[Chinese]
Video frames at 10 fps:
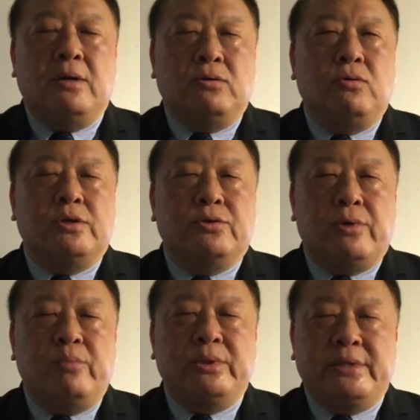如果是
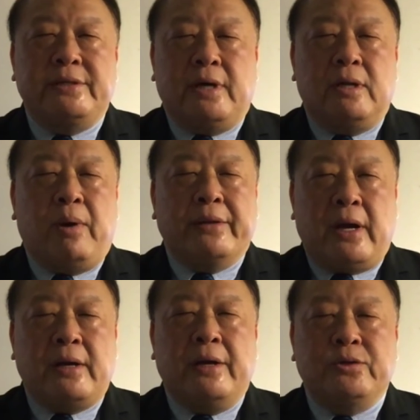宣布建交的话，
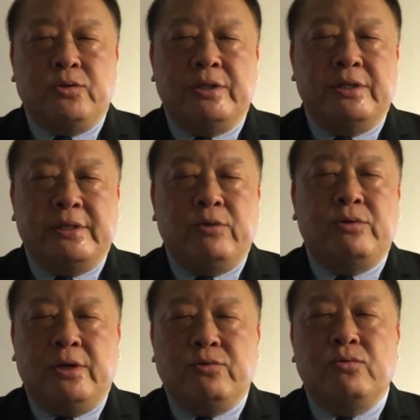当然就是结
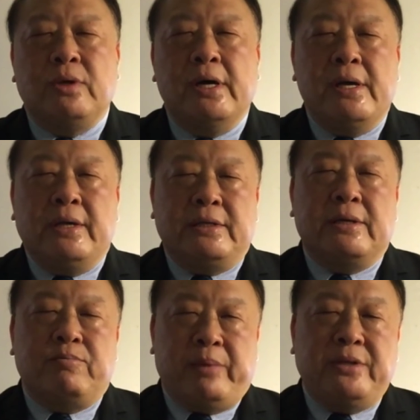结束了这
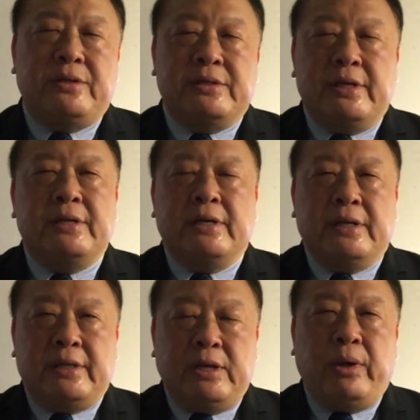个彼此之间的这
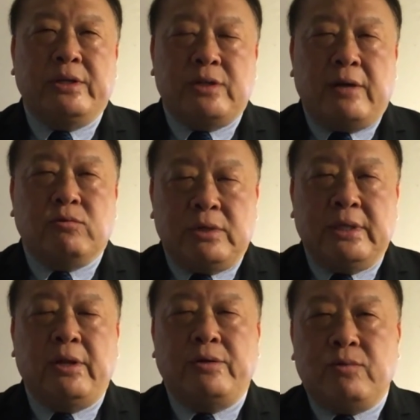个敌对状
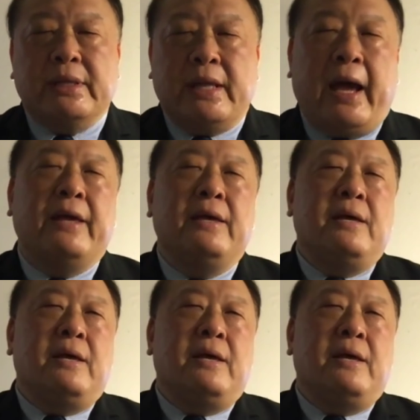敌对状态。